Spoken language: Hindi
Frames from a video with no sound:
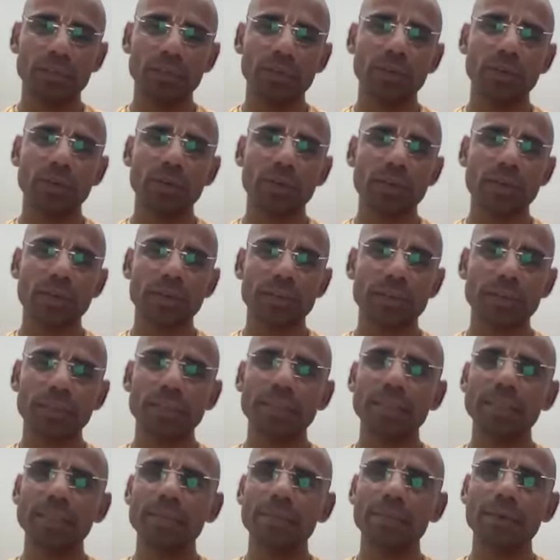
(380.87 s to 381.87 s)
जो है
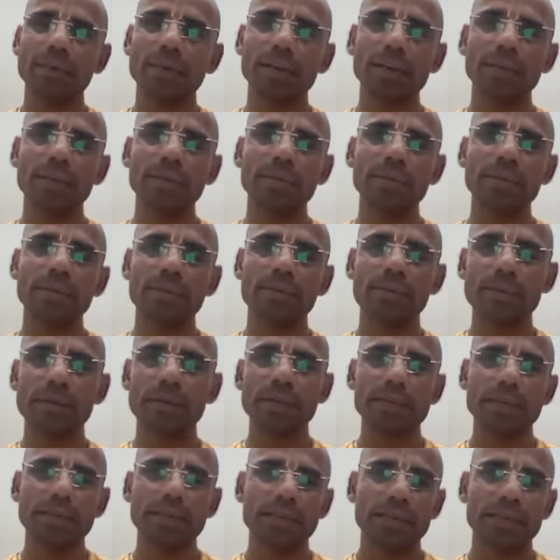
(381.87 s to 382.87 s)
इसके बारे में
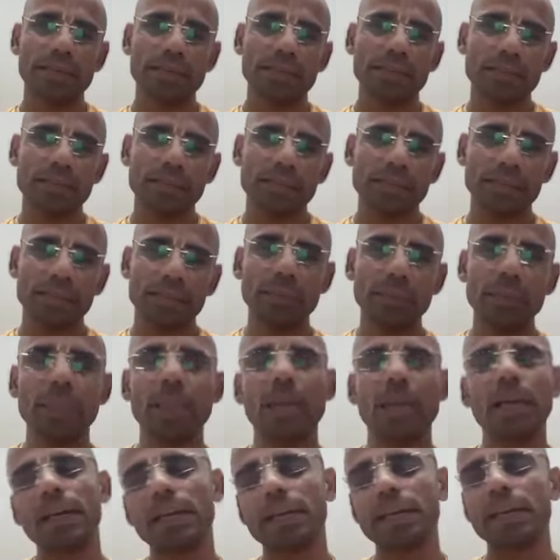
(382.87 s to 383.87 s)
इसमें
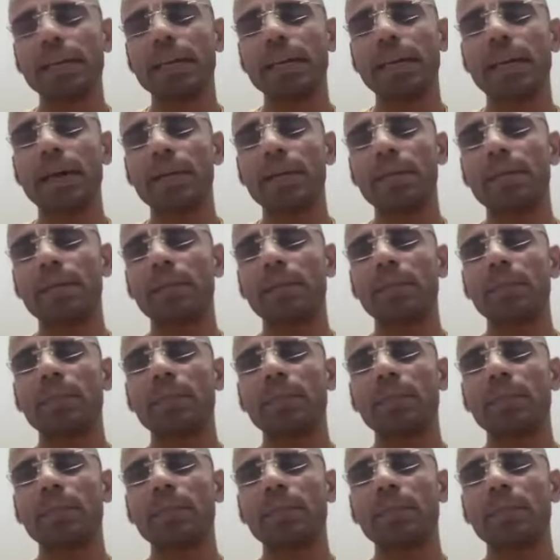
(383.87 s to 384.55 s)
बताया गया है